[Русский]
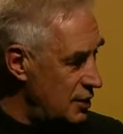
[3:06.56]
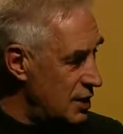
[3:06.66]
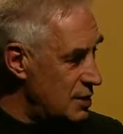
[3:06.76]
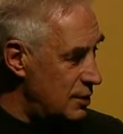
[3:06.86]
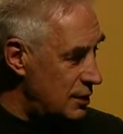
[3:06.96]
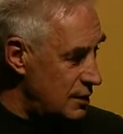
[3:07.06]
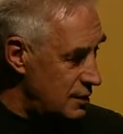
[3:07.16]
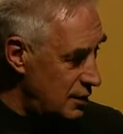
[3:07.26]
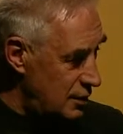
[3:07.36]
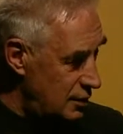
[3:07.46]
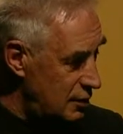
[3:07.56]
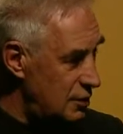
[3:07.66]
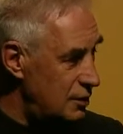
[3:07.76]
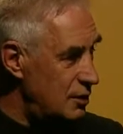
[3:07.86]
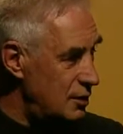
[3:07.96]
людей о землетрясении. В том числе
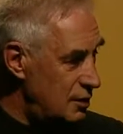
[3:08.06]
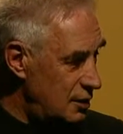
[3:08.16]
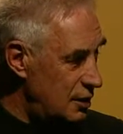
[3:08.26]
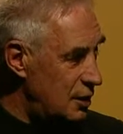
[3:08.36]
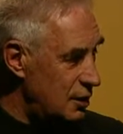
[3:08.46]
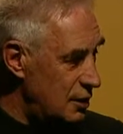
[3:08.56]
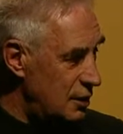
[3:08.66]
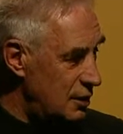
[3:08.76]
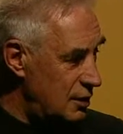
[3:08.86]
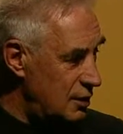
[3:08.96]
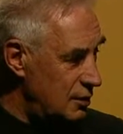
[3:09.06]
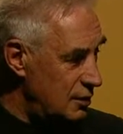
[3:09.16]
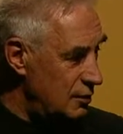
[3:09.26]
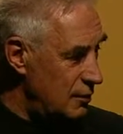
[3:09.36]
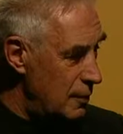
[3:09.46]
оповещает людей о
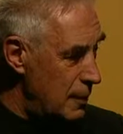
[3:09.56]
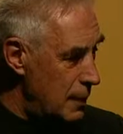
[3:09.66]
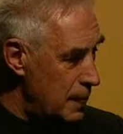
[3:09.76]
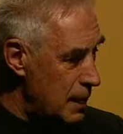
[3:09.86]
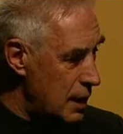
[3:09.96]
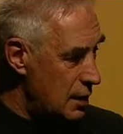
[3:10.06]
землетрясении, далее, да. да. Перенося